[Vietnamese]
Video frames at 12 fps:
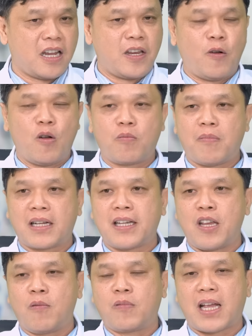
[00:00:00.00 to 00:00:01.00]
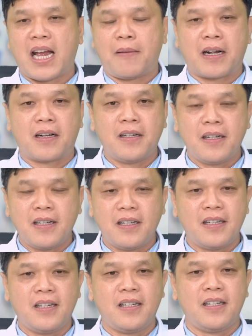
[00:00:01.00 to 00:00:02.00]
Cho nhiều lúc bác sĩ chúng ta mà
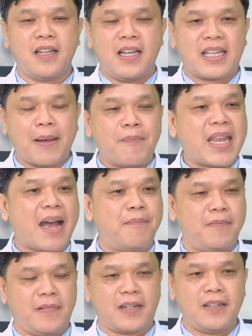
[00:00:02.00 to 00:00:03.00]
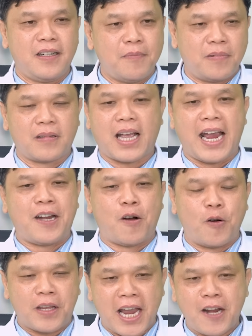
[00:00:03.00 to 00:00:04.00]
cứ chăm chăm mà cứ thay
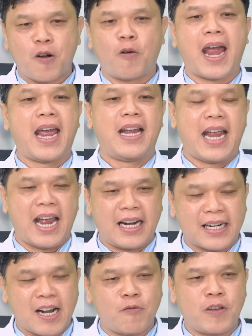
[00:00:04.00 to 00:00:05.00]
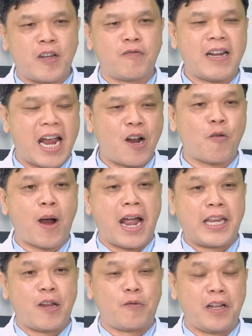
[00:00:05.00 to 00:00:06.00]
đổi chế độ ăn, ăn rau nhiều đi, ăn quả
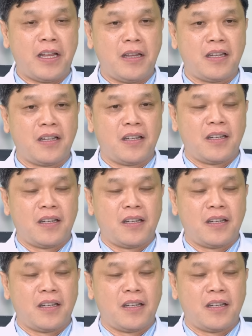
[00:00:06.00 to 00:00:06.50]
nhiều đi,